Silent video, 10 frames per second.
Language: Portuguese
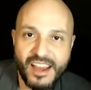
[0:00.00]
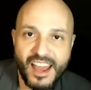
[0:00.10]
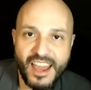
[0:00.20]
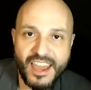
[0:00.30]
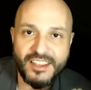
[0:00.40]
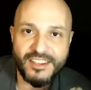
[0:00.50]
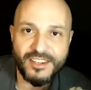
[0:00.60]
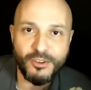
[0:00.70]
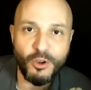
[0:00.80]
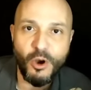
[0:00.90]
Rede
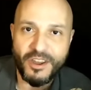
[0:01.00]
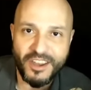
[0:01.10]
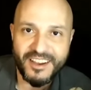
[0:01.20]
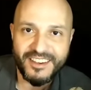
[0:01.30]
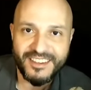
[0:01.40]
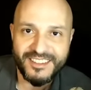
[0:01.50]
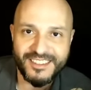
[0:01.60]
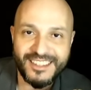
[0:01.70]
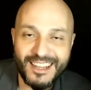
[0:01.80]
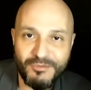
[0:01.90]
Glória
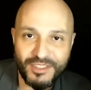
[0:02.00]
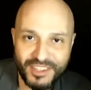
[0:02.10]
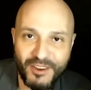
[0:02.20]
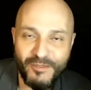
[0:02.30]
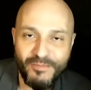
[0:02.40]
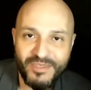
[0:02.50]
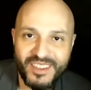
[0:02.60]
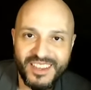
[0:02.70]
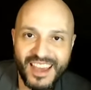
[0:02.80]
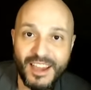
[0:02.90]
de televisão
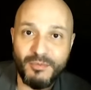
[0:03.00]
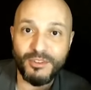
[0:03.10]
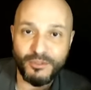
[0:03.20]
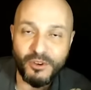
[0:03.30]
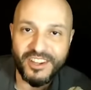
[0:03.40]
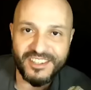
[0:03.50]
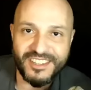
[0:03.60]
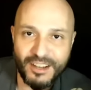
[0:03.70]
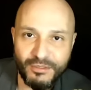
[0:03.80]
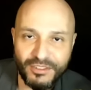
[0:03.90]
é a emissora de
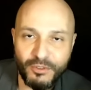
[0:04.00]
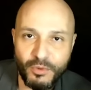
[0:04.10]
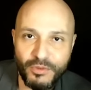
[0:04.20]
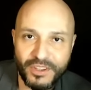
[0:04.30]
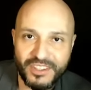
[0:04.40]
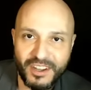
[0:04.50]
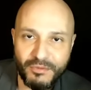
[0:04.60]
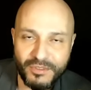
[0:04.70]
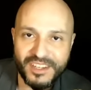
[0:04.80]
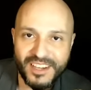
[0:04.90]
televisão do Profeta
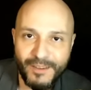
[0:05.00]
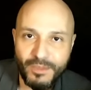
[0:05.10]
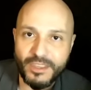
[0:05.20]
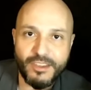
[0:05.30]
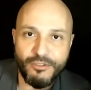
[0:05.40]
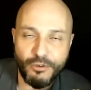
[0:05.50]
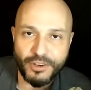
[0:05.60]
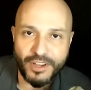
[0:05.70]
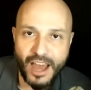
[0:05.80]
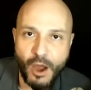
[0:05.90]
Davi, que tem
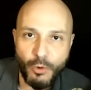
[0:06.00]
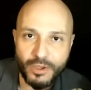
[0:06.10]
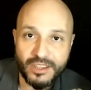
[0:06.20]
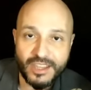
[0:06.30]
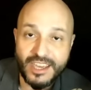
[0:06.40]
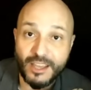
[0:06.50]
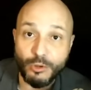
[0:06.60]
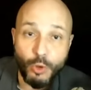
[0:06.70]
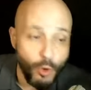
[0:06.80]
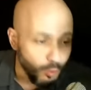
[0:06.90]
jornal, que, tem, que é
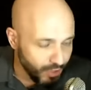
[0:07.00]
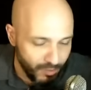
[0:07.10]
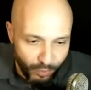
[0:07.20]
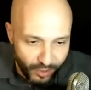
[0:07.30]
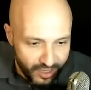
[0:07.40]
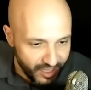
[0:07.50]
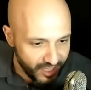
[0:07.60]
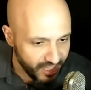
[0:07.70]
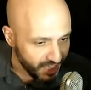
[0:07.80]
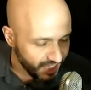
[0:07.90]
dono da
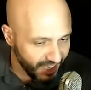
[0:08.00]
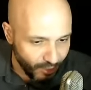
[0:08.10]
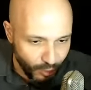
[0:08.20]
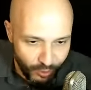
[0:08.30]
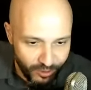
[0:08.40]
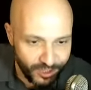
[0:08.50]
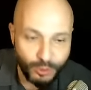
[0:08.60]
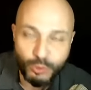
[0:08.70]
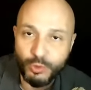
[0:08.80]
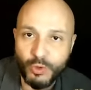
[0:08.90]
política, que é dono de
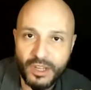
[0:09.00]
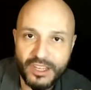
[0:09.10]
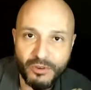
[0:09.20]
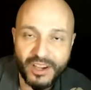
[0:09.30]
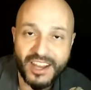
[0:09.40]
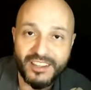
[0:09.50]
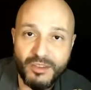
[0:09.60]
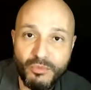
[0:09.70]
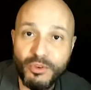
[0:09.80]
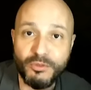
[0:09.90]
tudo ali. O cara tem
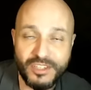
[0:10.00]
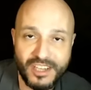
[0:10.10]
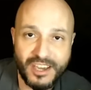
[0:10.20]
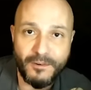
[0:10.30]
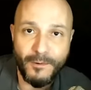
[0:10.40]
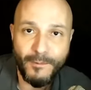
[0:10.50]
muito dinheiro.